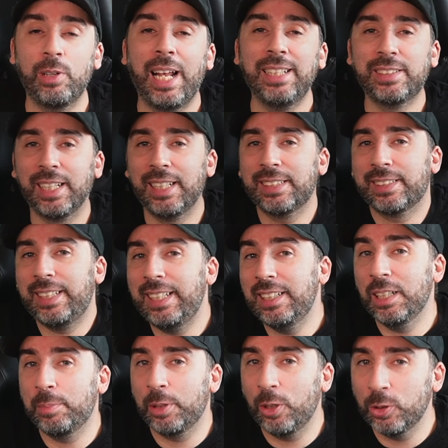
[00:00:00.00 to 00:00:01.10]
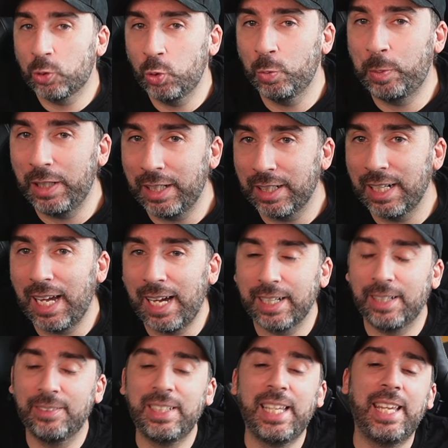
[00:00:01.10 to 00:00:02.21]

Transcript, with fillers: un'altra skin però super rara.